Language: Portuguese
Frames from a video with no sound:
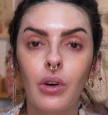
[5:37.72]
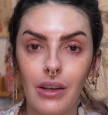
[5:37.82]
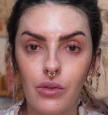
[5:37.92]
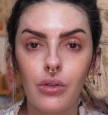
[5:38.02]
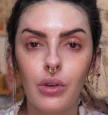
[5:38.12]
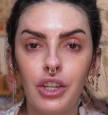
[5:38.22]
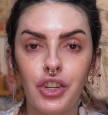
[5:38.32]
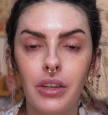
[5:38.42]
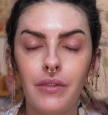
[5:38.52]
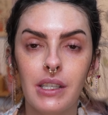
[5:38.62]
caso do kit
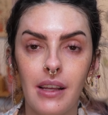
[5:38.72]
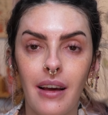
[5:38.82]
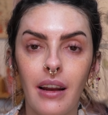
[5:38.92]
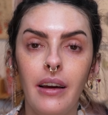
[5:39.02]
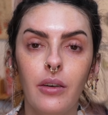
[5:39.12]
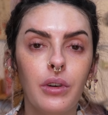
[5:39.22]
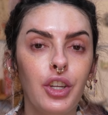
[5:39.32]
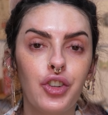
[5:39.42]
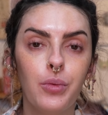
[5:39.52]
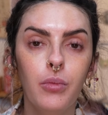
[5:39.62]
da Visela, é um
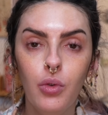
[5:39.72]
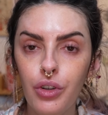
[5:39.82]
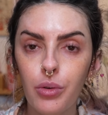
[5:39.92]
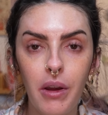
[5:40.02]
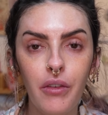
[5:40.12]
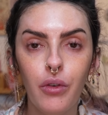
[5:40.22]
kit muito bem